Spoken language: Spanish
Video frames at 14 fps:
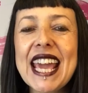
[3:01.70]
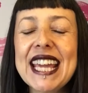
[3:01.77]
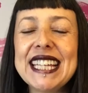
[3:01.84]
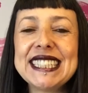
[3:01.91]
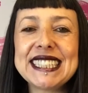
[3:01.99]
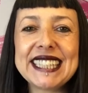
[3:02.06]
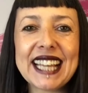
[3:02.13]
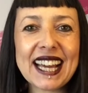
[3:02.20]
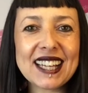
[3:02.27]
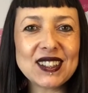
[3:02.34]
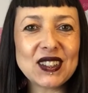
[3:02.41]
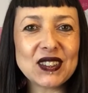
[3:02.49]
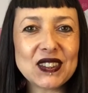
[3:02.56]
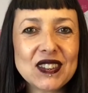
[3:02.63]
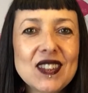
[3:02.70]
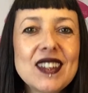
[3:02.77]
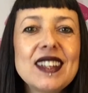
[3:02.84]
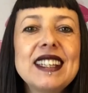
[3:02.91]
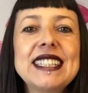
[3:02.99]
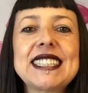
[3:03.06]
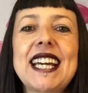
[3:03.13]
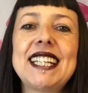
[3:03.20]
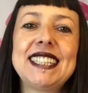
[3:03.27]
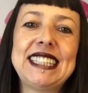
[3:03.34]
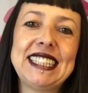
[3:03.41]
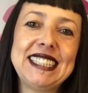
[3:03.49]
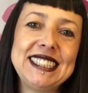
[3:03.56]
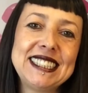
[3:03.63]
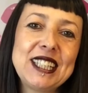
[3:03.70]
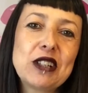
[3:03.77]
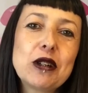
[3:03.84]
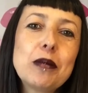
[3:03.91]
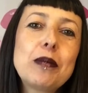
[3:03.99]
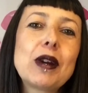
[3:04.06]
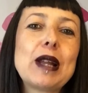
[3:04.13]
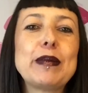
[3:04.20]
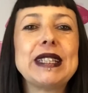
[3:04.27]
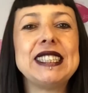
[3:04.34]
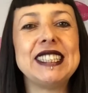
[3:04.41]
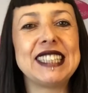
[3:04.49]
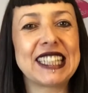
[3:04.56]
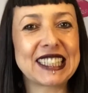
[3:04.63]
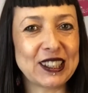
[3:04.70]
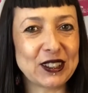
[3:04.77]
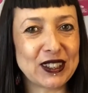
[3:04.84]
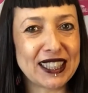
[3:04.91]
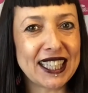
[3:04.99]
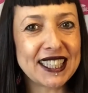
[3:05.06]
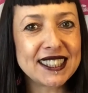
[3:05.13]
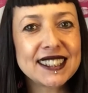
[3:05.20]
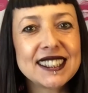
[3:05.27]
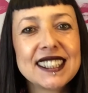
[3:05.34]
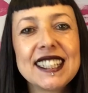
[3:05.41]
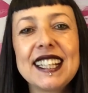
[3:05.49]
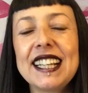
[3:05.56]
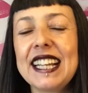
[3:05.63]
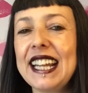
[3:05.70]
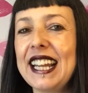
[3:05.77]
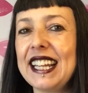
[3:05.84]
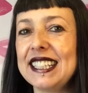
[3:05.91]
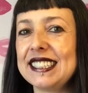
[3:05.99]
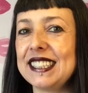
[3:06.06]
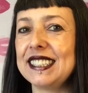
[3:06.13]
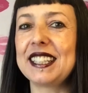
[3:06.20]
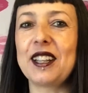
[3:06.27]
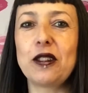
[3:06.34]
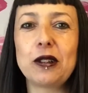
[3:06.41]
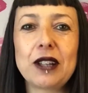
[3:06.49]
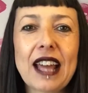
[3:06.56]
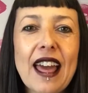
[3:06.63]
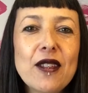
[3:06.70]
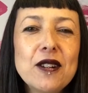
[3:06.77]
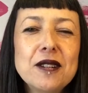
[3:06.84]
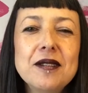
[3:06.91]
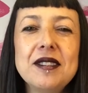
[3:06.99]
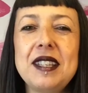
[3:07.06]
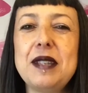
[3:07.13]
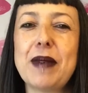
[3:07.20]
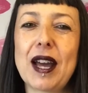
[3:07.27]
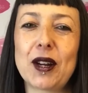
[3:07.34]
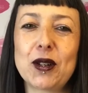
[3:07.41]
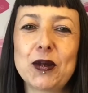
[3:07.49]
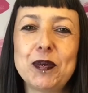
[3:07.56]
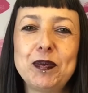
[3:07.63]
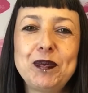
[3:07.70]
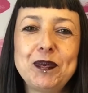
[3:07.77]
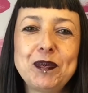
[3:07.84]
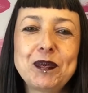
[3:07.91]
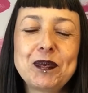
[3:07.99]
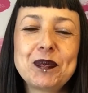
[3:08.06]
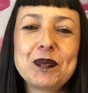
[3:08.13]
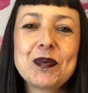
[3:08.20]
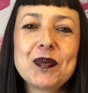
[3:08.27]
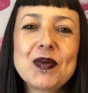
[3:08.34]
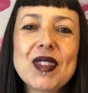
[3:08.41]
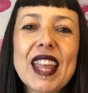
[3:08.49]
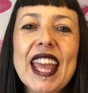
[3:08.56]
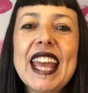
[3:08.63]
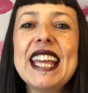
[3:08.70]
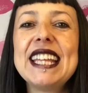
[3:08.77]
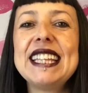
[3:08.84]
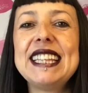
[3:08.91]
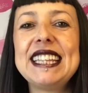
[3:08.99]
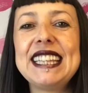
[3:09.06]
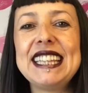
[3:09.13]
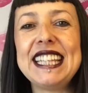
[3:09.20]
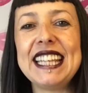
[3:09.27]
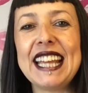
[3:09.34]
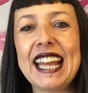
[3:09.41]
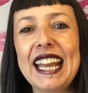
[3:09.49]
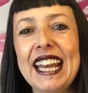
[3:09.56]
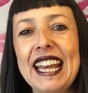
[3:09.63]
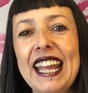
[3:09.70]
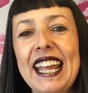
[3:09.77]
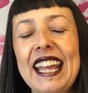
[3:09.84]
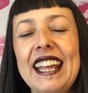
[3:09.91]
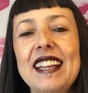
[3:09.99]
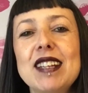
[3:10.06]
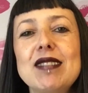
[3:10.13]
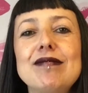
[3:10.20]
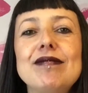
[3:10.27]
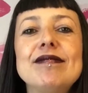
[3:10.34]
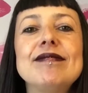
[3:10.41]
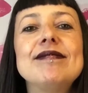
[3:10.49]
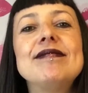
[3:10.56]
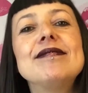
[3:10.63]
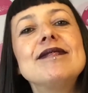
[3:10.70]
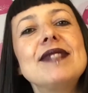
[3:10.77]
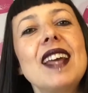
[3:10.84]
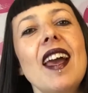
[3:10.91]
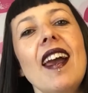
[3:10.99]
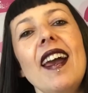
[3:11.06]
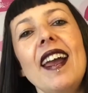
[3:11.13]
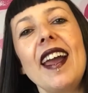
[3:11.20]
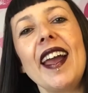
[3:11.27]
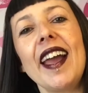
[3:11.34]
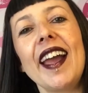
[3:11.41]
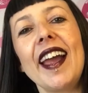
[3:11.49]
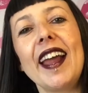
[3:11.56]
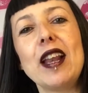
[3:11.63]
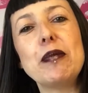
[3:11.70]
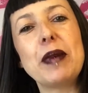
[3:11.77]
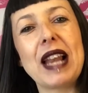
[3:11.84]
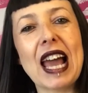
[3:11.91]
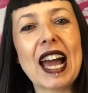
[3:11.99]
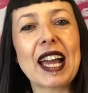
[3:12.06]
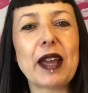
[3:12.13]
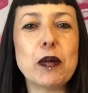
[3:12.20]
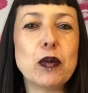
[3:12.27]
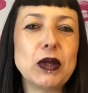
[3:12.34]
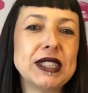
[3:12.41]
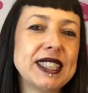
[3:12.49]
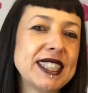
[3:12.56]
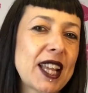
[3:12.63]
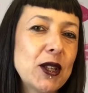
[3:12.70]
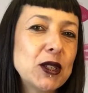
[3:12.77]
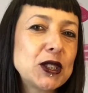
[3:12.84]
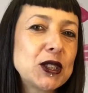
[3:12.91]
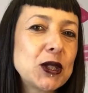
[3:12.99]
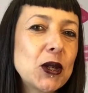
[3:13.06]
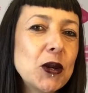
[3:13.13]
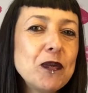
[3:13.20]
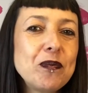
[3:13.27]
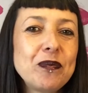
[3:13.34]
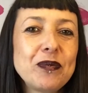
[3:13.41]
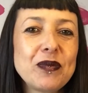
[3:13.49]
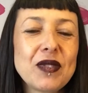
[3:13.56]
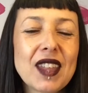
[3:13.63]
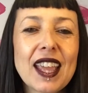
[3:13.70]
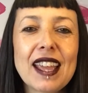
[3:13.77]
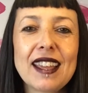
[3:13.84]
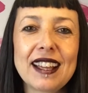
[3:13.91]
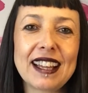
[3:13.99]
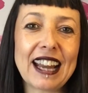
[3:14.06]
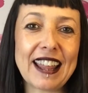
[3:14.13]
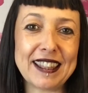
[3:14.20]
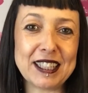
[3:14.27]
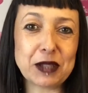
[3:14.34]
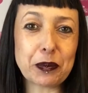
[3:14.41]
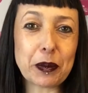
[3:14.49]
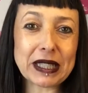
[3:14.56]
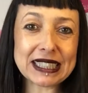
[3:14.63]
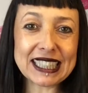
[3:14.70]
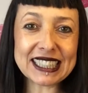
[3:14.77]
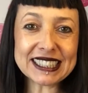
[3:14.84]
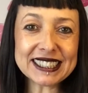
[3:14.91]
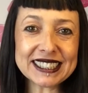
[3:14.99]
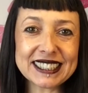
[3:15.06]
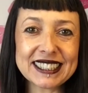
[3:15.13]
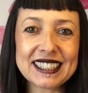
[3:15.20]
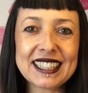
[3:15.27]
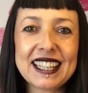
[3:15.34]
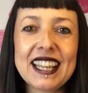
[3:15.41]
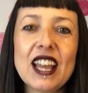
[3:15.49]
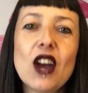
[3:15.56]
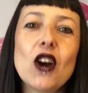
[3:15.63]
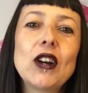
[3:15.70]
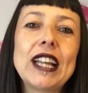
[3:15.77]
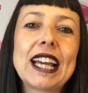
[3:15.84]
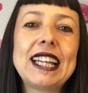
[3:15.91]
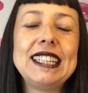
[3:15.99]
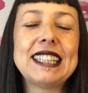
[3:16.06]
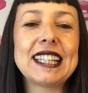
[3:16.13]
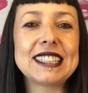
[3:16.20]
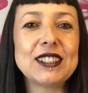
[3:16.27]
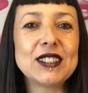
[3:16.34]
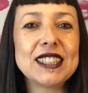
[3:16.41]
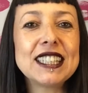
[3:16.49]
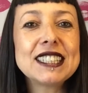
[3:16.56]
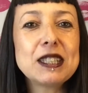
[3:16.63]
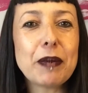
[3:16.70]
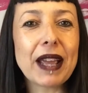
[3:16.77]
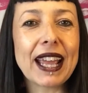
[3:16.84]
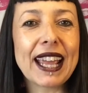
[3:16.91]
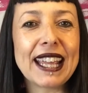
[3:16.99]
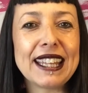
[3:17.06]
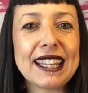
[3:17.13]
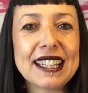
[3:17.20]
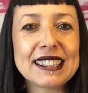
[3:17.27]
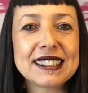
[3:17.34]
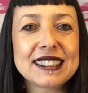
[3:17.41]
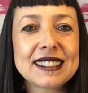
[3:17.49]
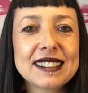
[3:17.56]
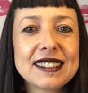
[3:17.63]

Este gato es característico por las manchitas redondas. Es entre dorado y marrón. Tiene eh, el pelaje muy sedoso, grandes patas, orejitas redondas y pequeñas.